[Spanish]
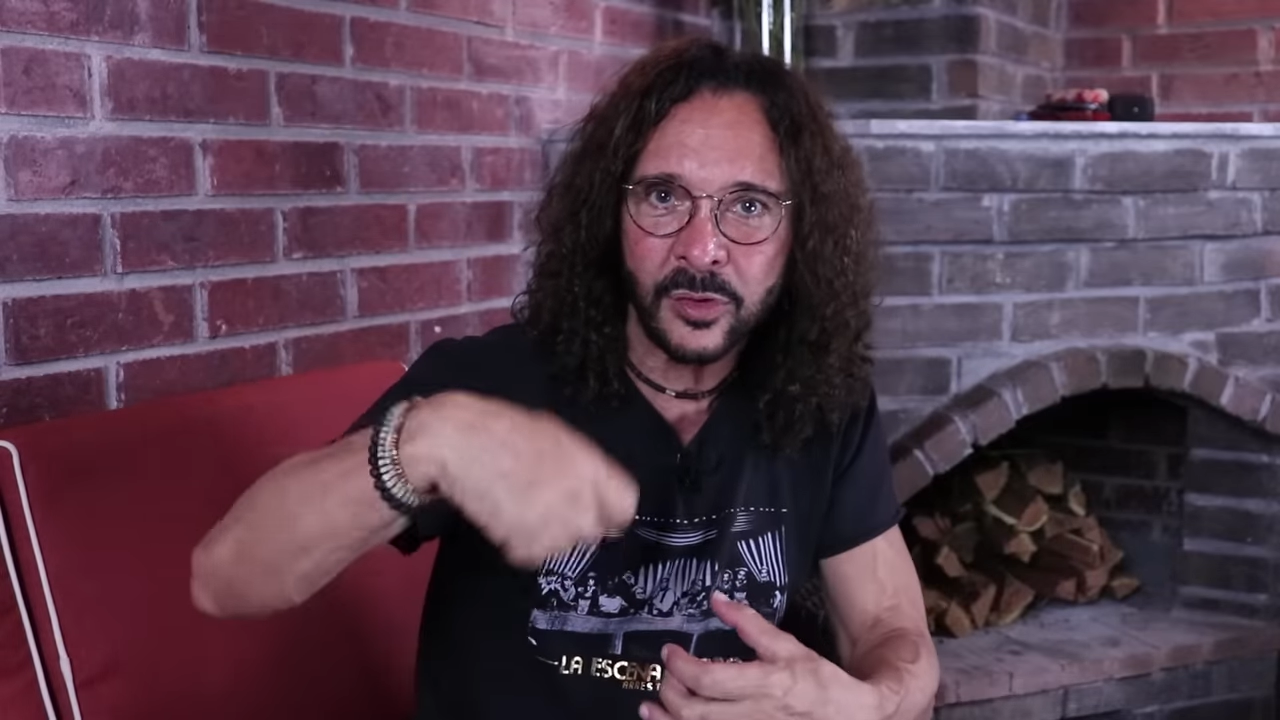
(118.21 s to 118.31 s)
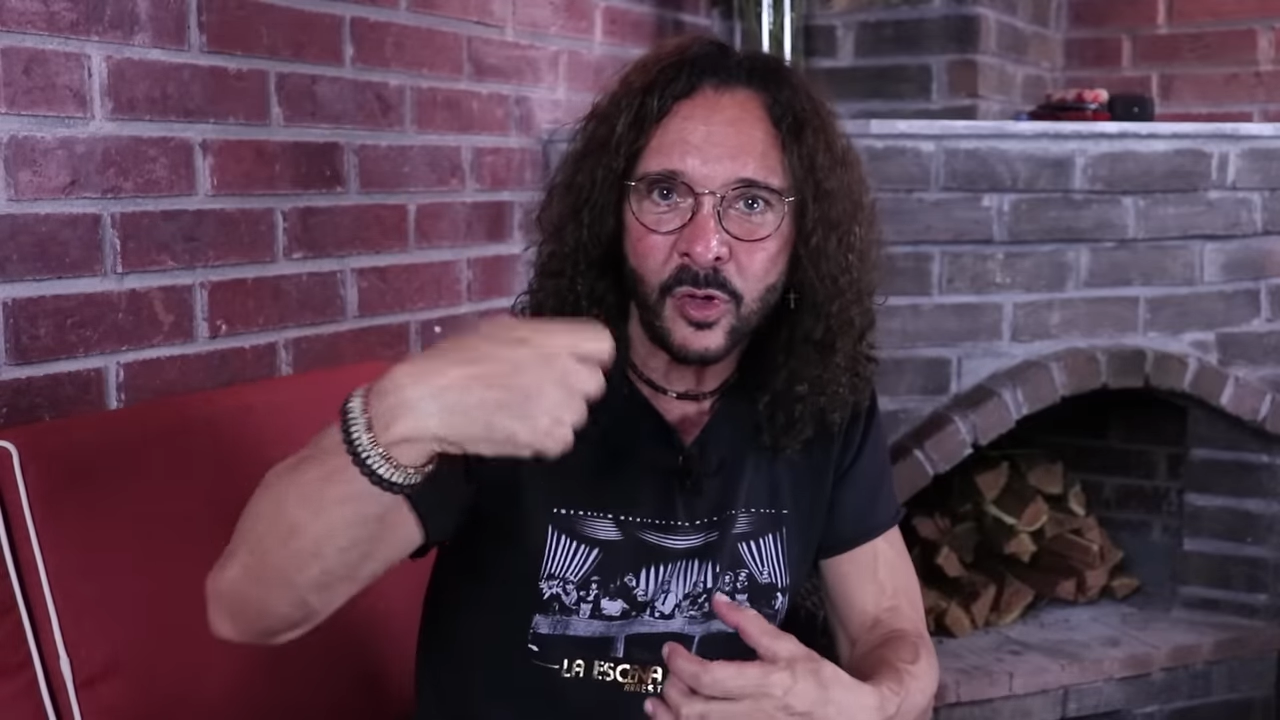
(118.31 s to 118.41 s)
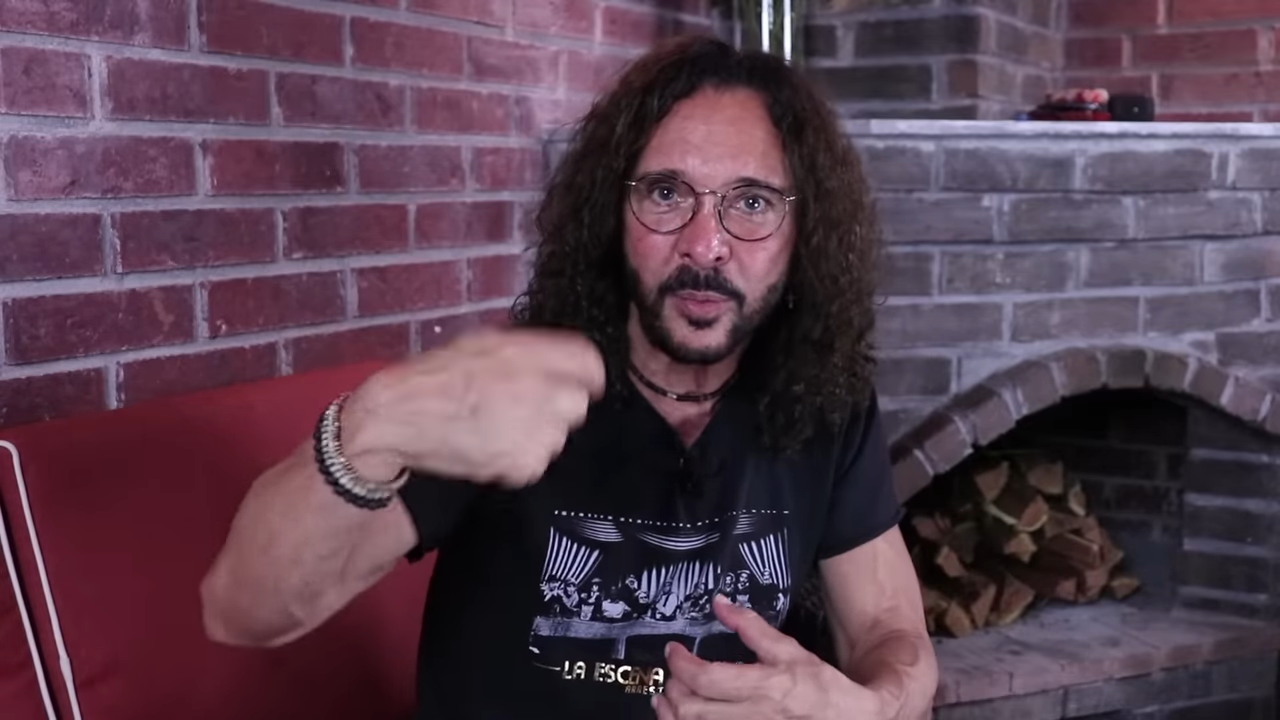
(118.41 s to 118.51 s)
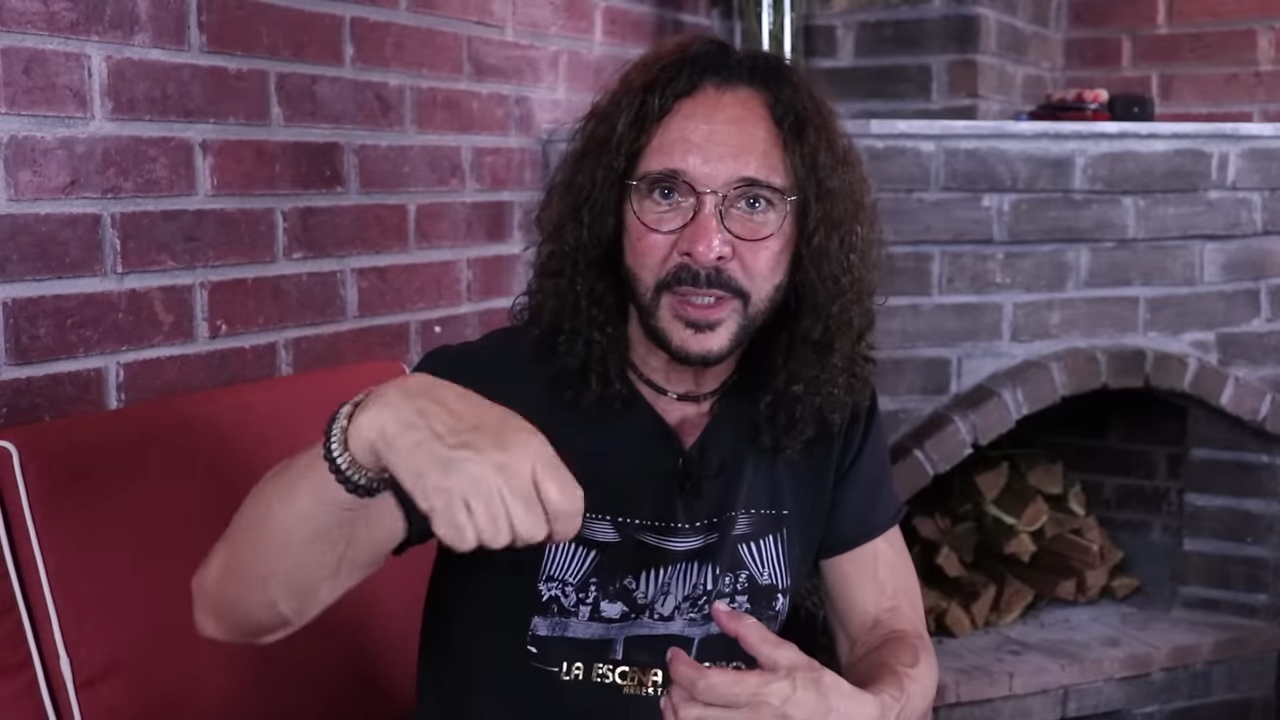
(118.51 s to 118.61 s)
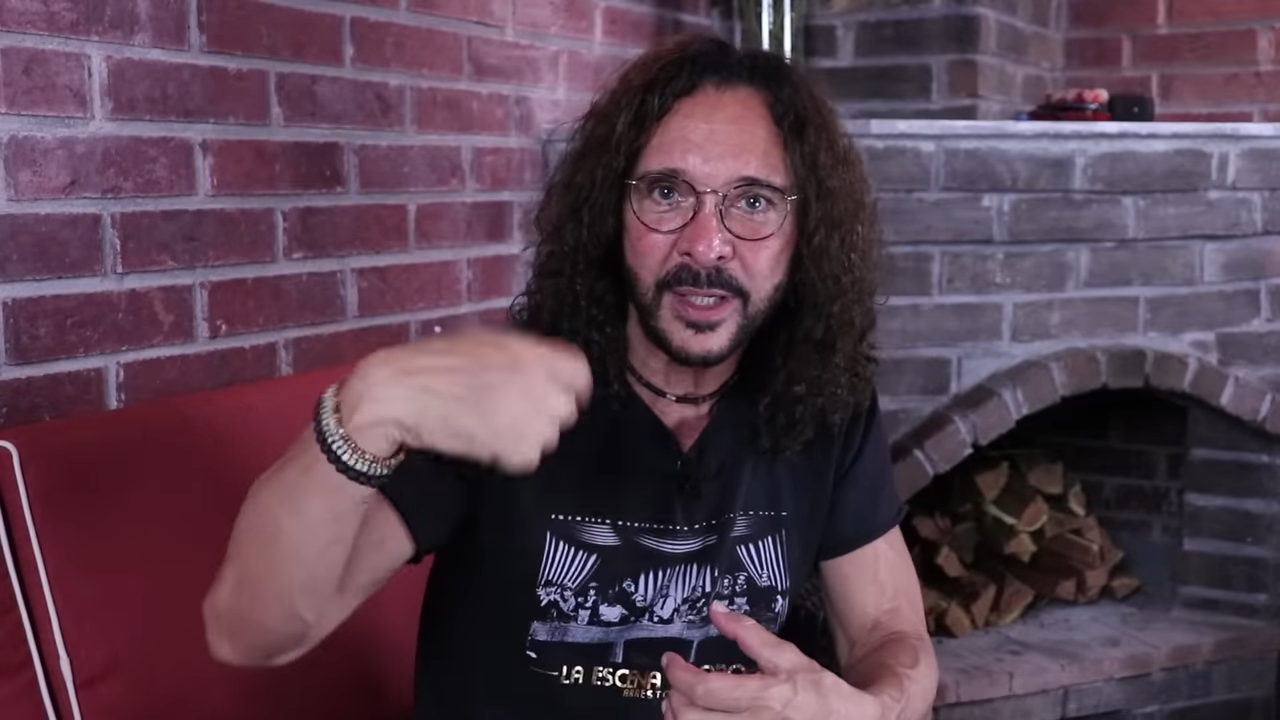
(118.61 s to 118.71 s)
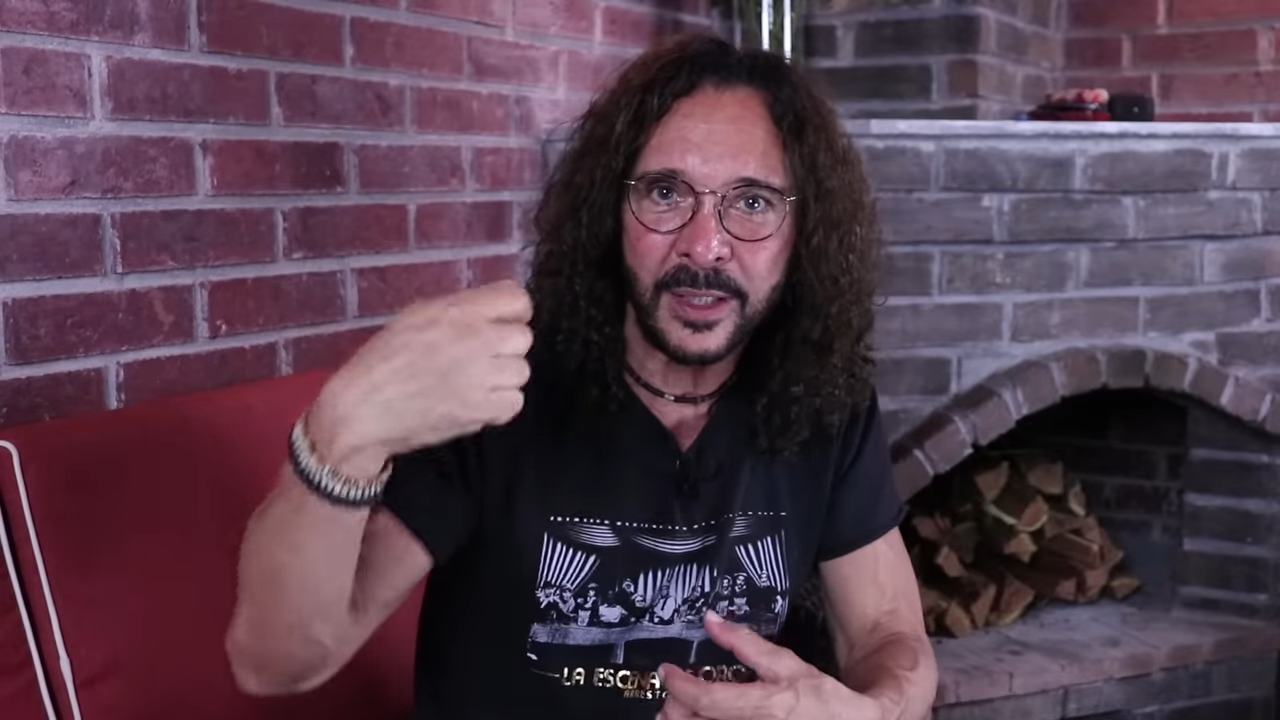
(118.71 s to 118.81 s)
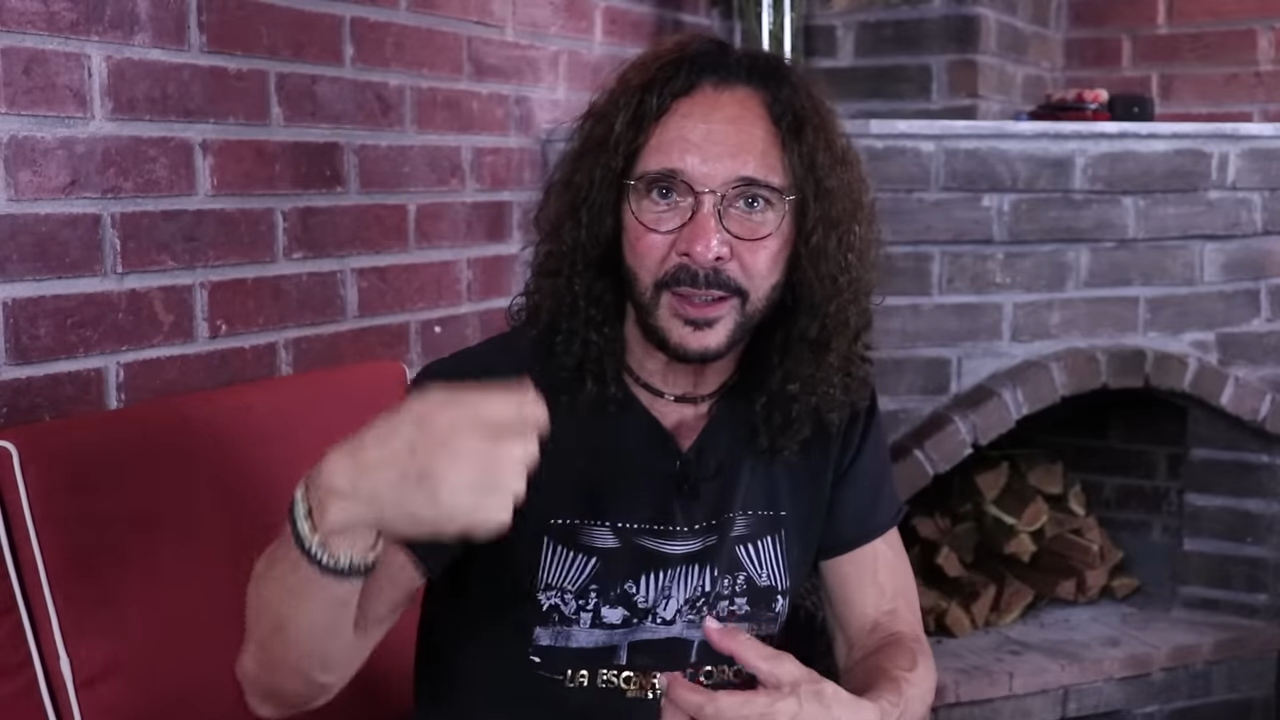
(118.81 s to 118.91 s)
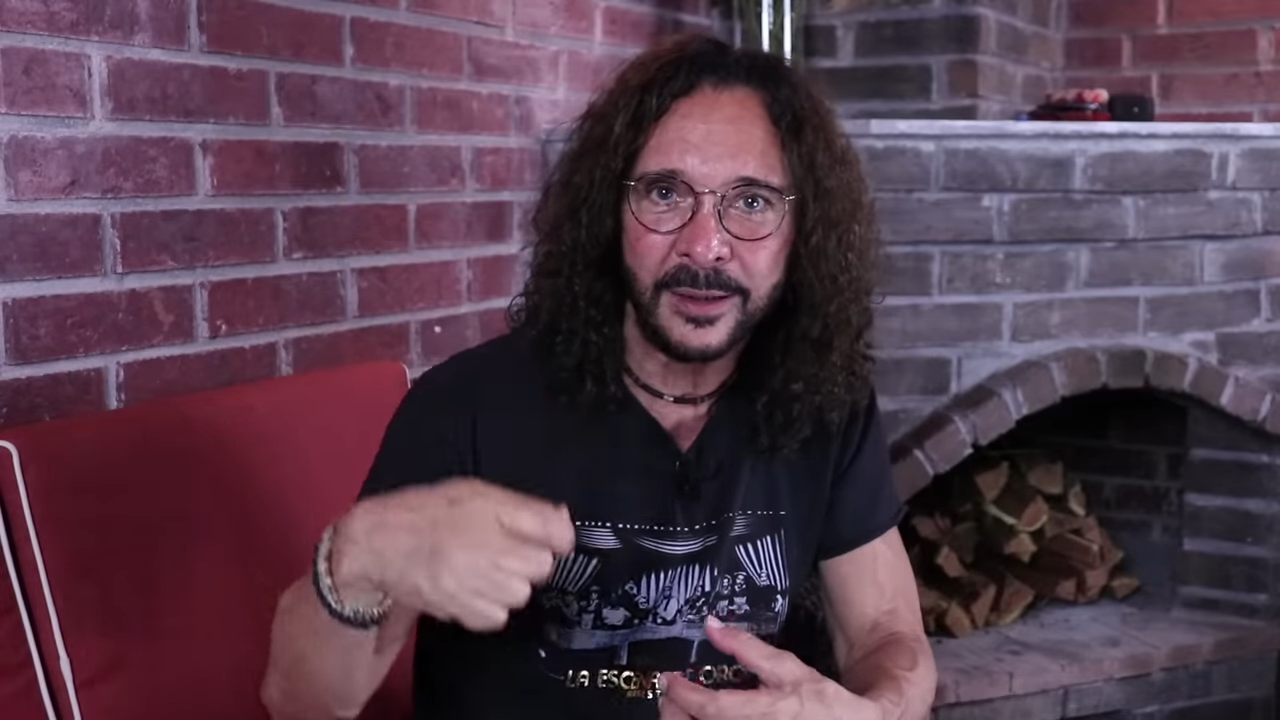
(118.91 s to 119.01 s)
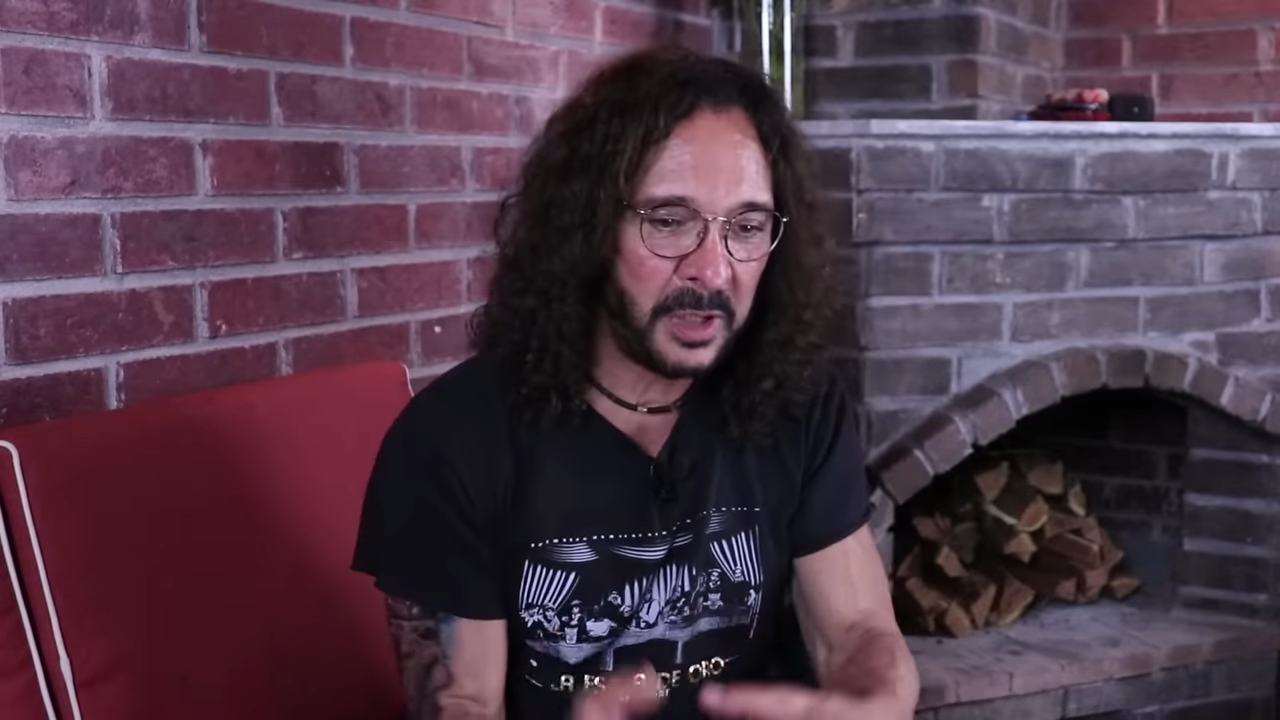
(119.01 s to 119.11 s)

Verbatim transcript: los comes ahí.